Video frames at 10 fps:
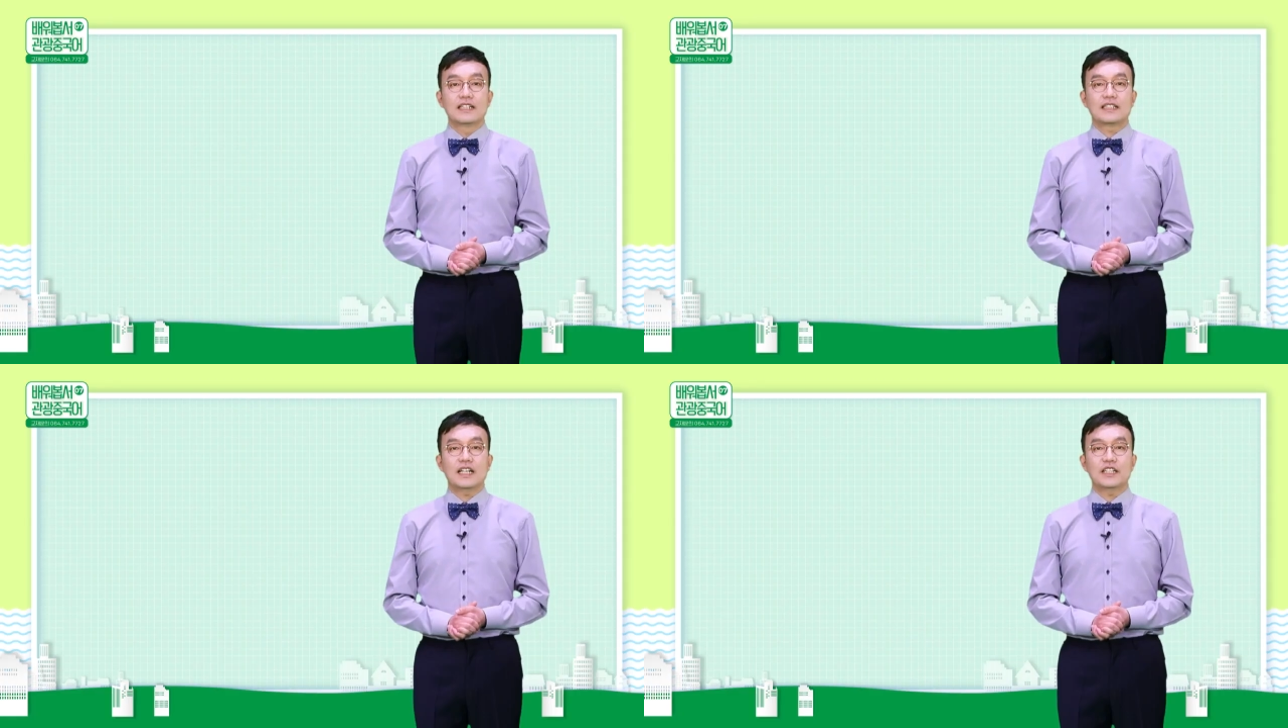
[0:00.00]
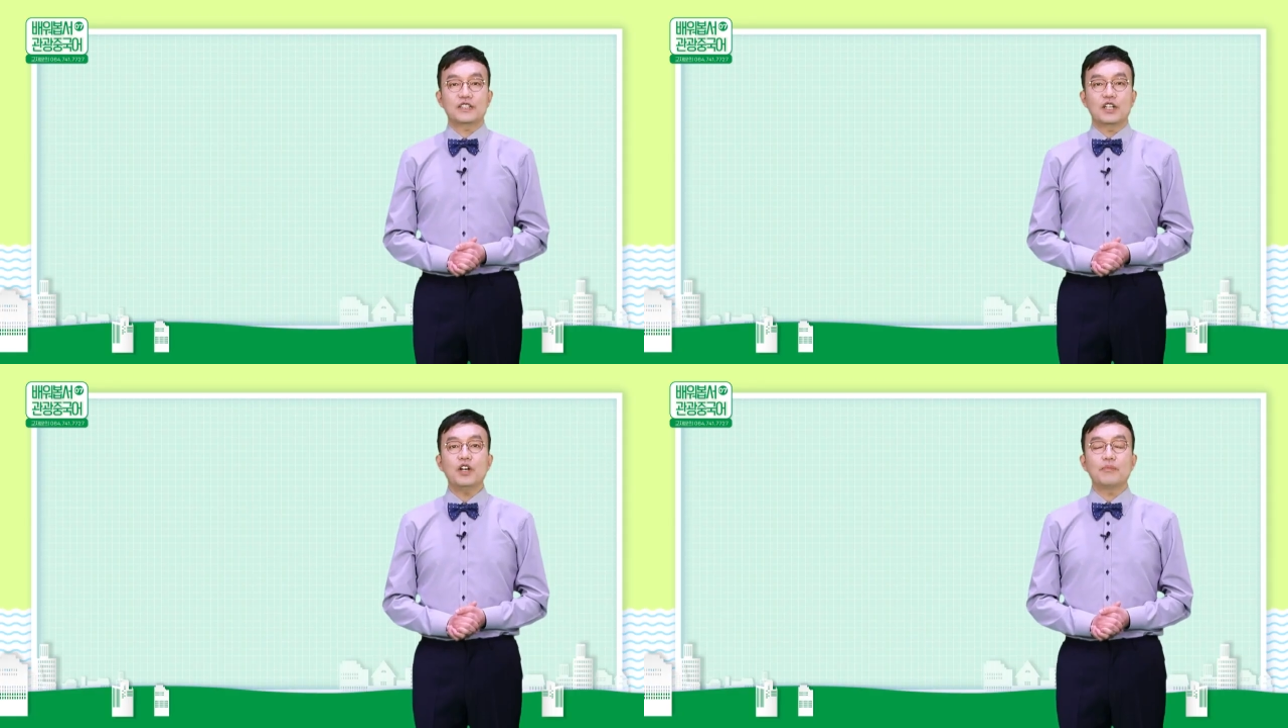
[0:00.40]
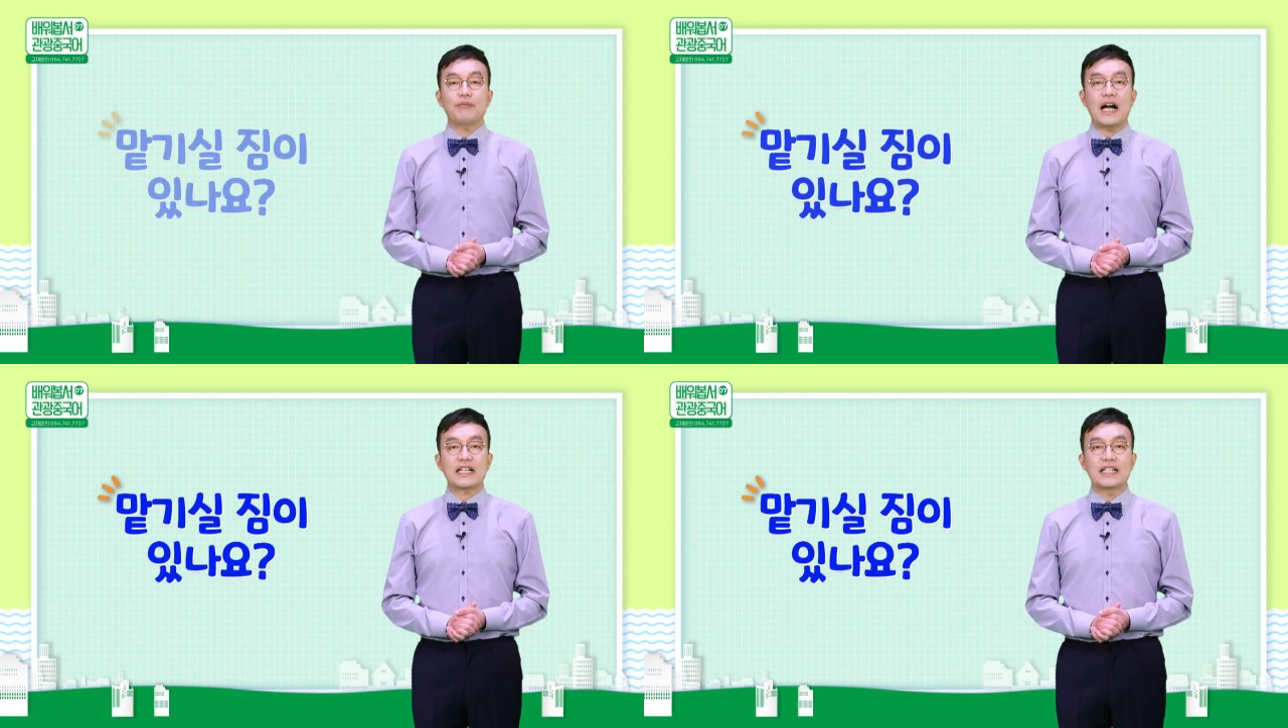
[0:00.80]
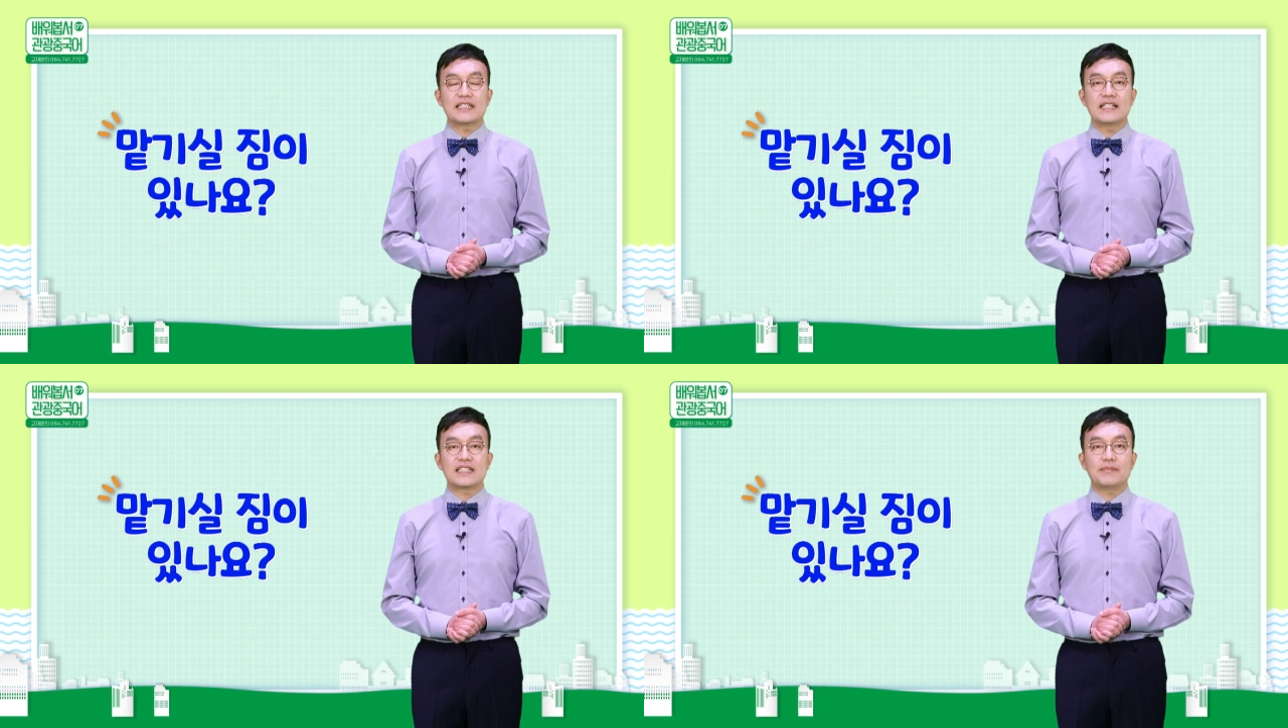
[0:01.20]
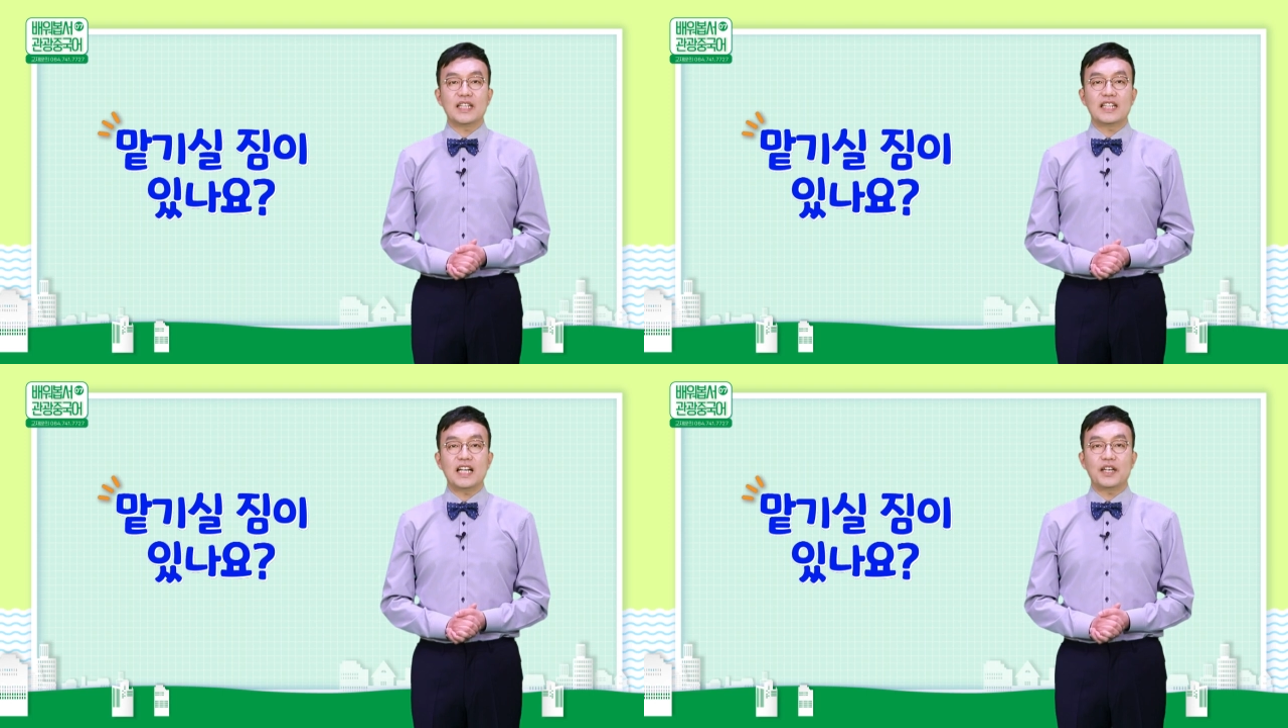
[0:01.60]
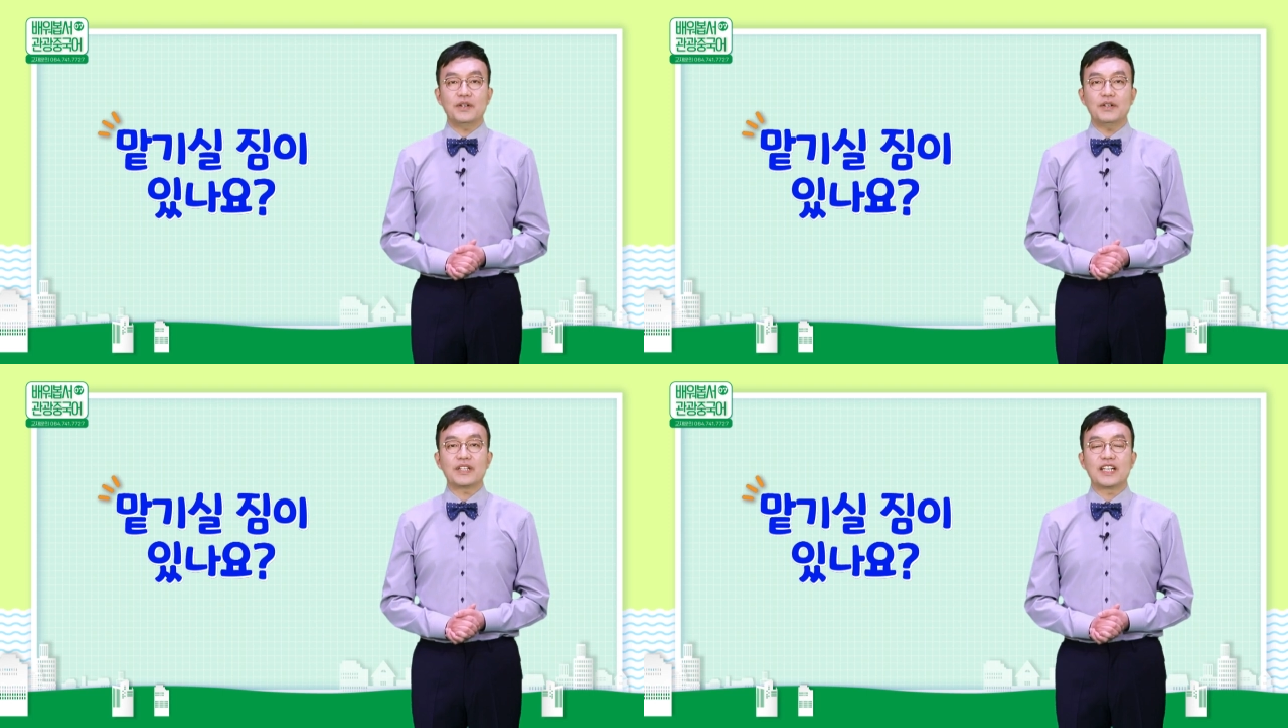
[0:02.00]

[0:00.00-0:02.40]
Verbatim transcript: 자, 이어서 맡기실 짐이 있나요?